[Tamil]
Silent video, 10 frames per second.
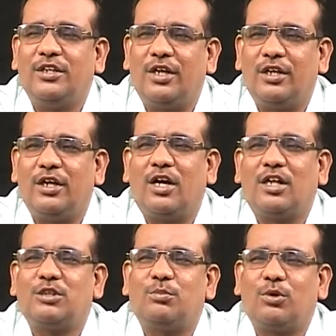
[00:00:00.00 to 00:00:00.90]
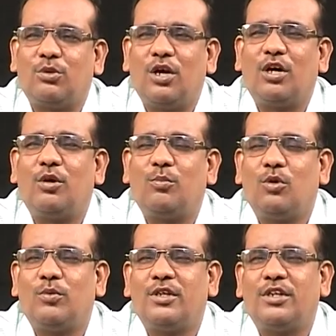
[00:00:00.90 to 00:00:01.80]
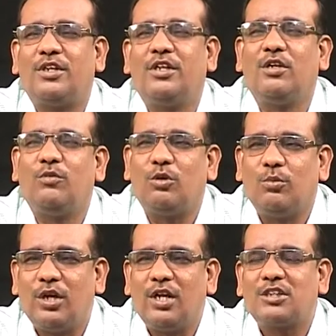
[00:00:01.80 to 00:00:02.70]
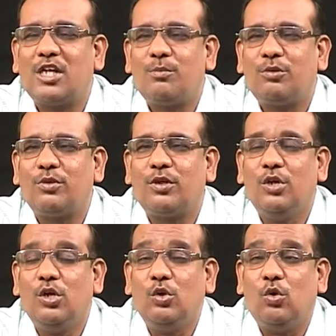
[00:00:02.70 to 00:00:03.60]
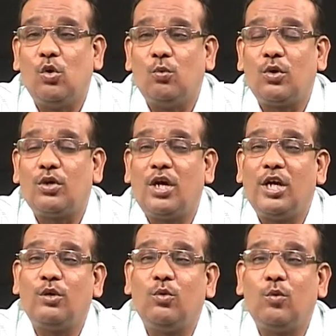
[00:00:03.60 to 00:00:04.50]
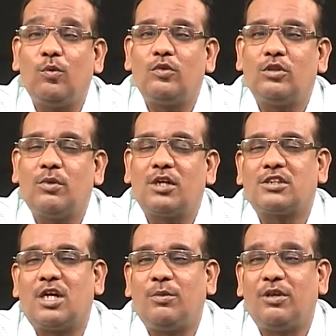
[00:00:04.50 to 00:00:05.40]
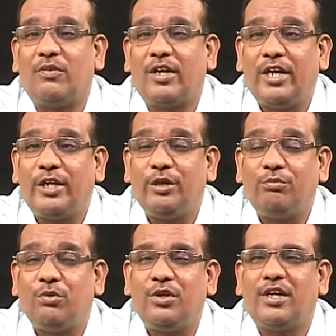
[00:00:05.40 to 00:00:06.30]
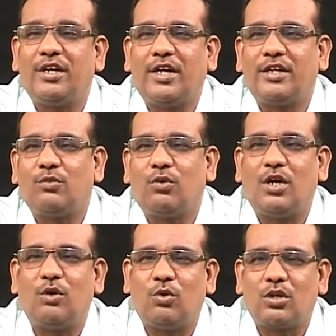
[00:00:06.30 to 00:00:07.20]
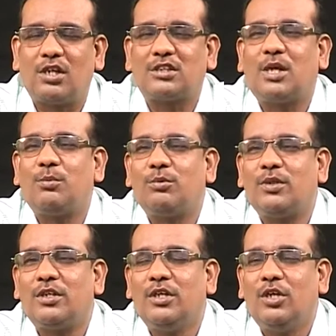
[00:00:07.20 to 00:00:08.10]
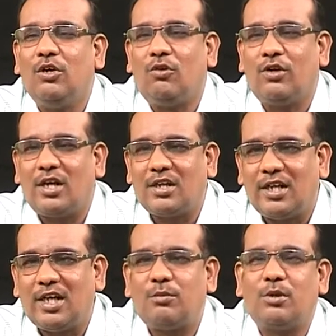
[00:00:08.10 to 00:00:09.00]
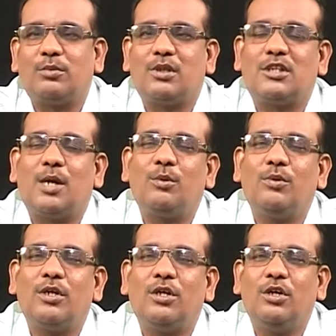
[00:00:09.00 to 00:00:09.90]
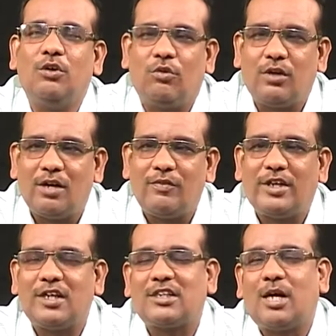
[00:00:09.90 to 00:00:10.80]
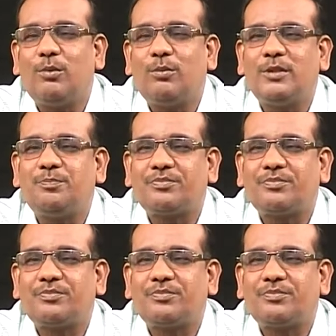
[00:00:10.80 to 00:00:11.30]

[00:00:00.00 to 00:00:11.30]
எங்கெங்கே ஆசைப்படணும் அங்கெல்லாம் போவேன் என்னென்ன வேணுமோ எல்லாம் சாப்பிடுவேன் ஒவ்வொரு நாளைக்கு ஒவ்வொரு விதமான சாப்பாடு வெரைட்டி ஃபுட் எனக்கு கிடைக்குது ஒரு நாள் ஹோட்டலில் சாப்பிடுவேன் ஒரு நாள் கல்யாண மண்டபத்தில் சாப்பிடுவேன் ஒரு நாள் வீட்டில் சாப்பிடுவேன்